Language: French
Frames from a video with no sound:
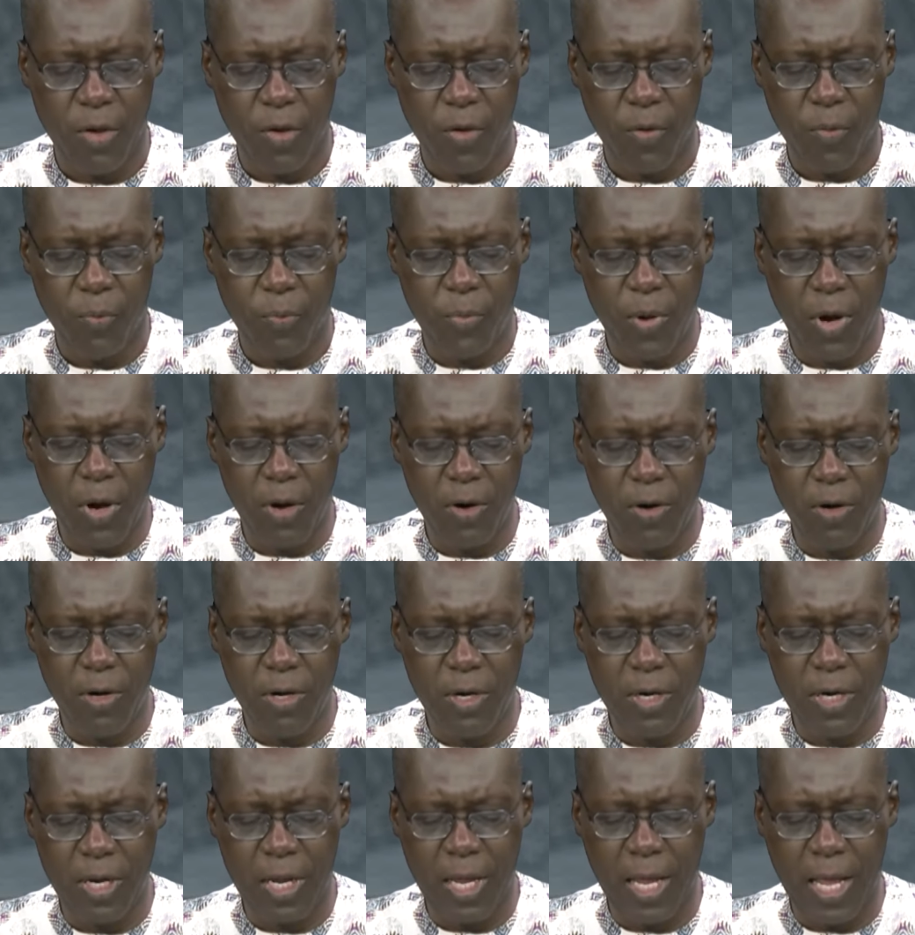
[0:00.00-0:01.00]

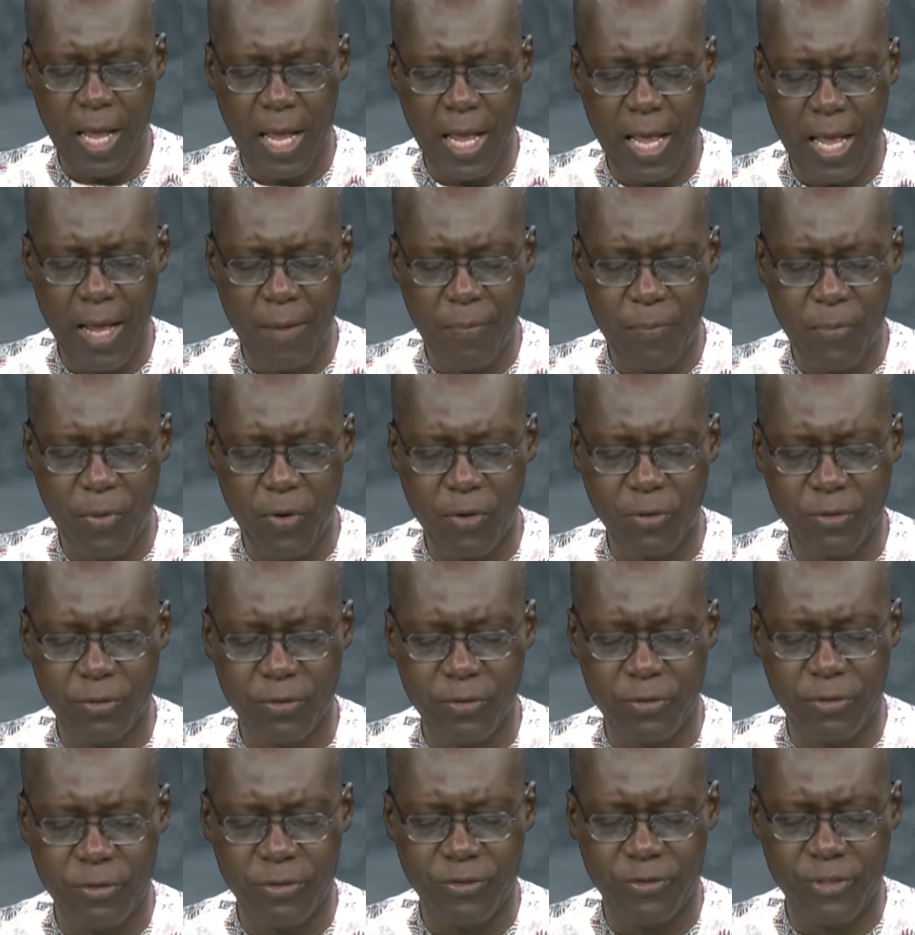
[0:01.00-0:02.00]
Paul,
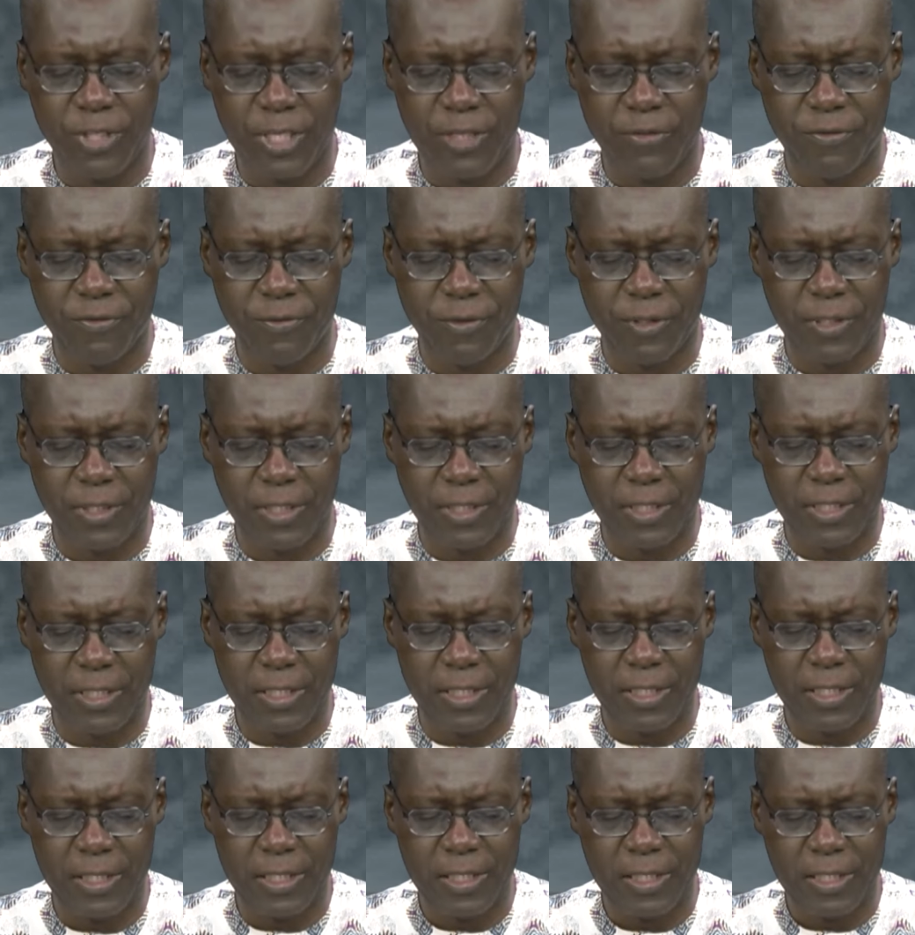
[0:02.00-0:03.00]
apôtre de
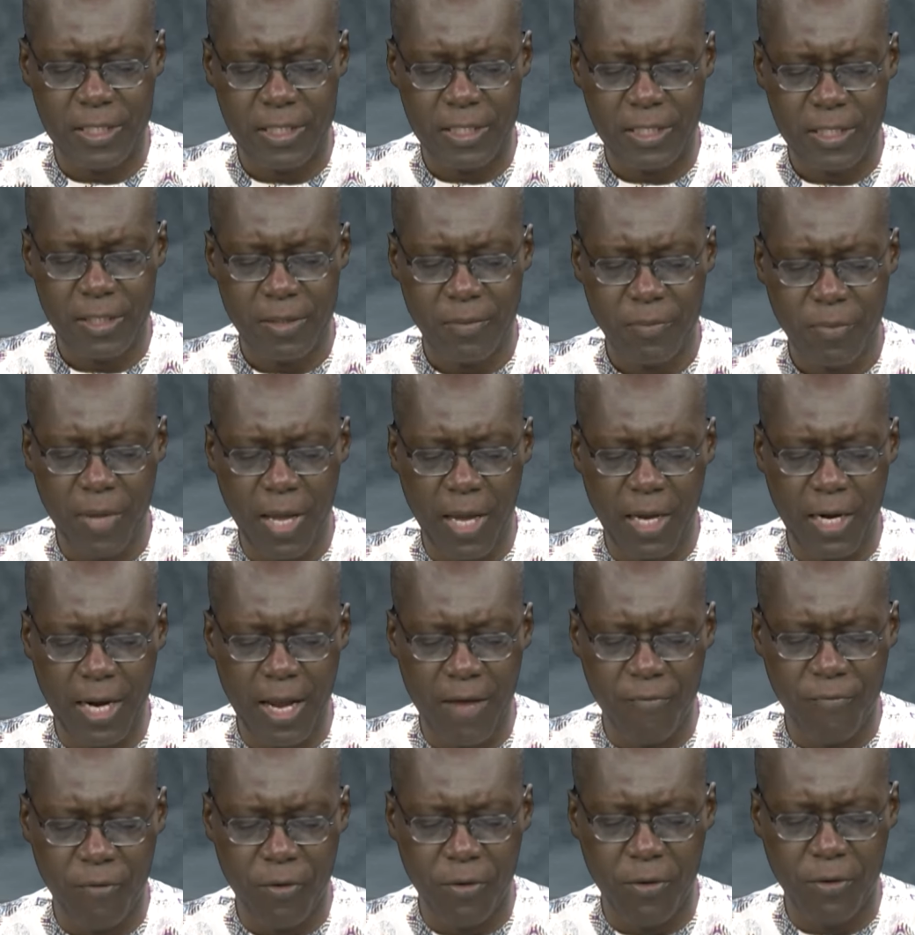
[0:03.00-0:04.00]
Jésus-Christ par
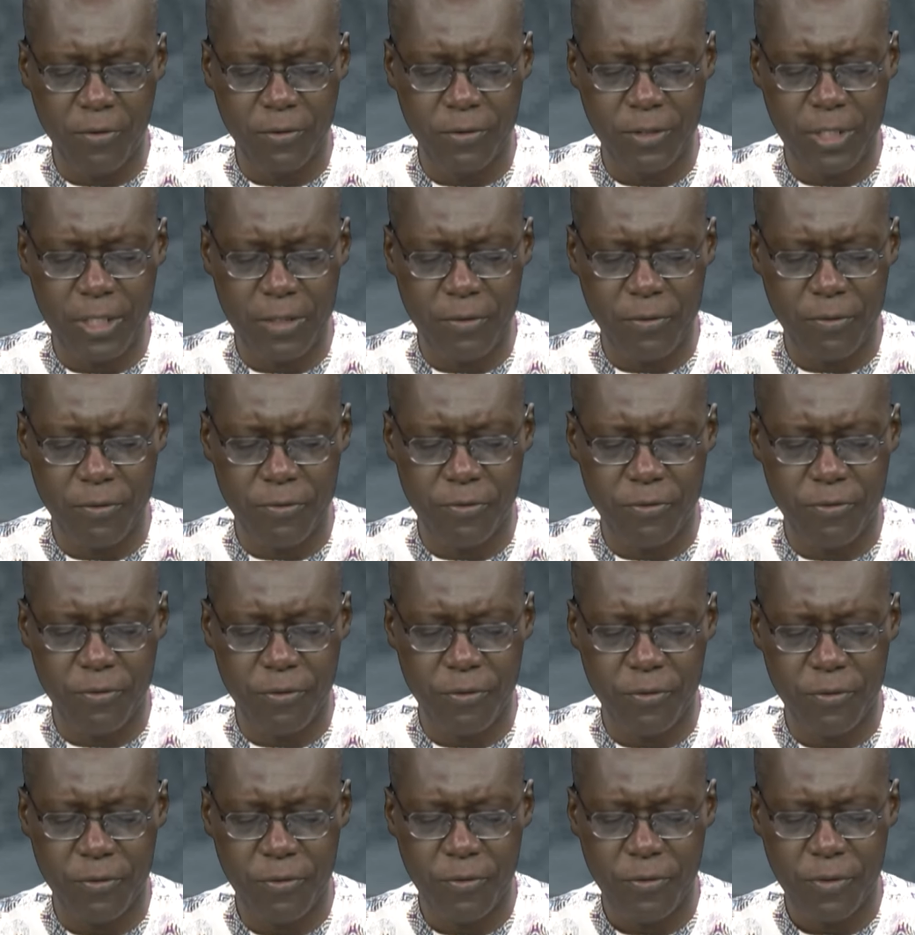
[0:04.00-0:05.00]
la volonté de
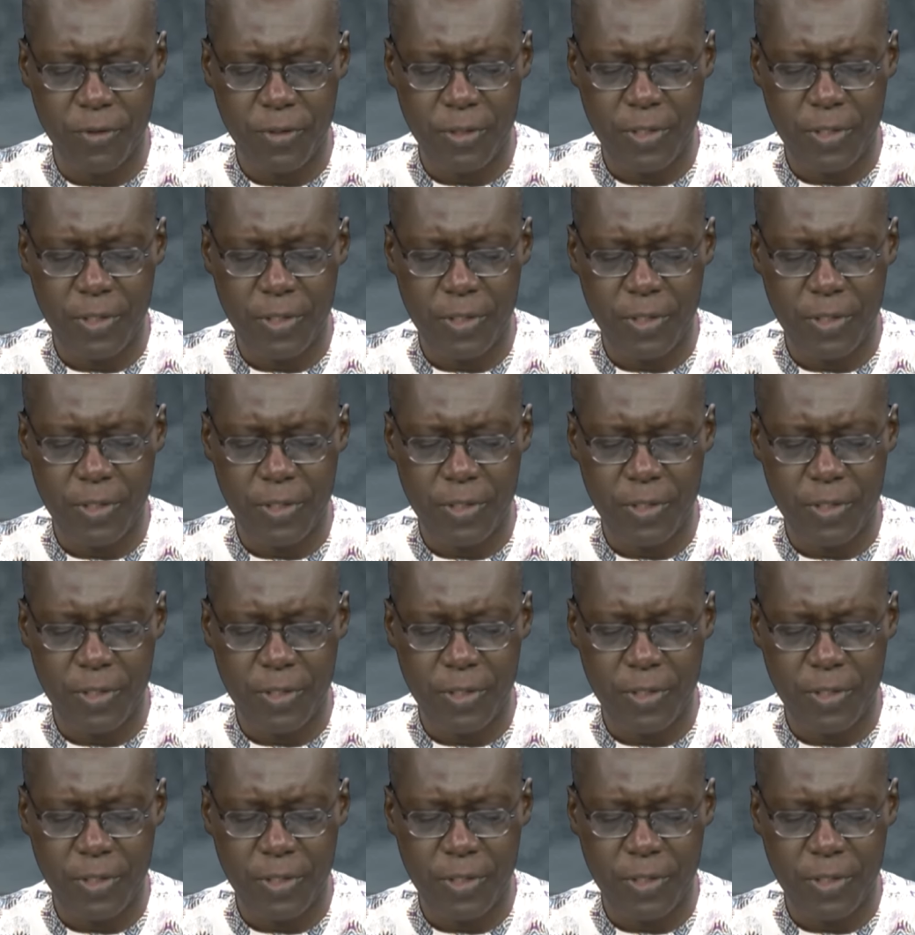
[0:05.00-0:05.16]
Dieu,